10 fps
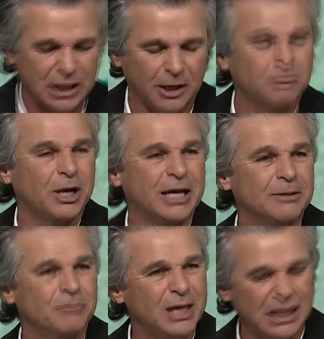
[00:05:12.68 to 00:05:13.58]
يصبحوا
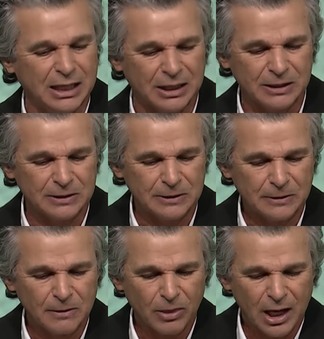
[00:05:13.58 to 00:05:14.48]
هم مثلي
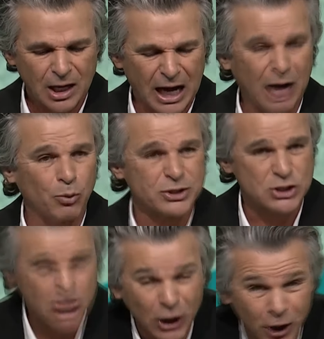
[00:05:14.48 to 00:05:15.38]

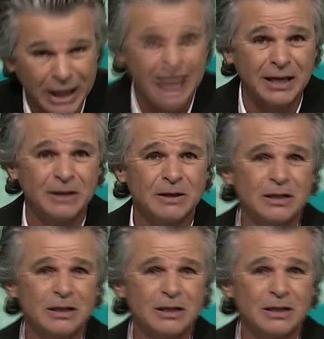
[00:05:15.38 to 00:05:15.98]
كنت أنا قذر